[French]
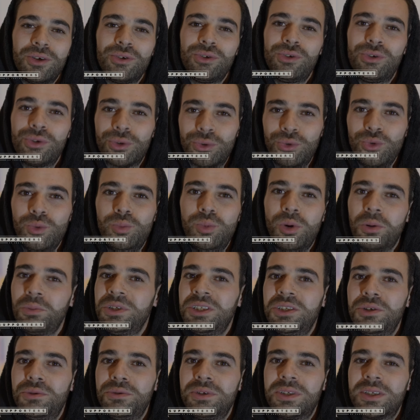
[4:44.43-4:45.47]
Surtout pour
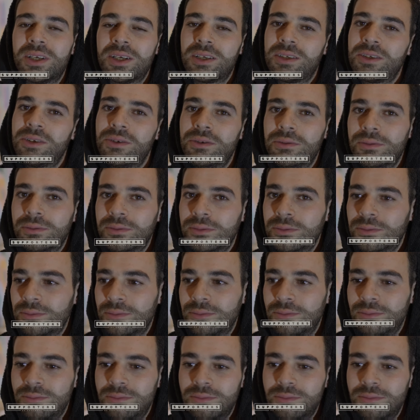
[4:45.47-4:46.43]
mes illustrations,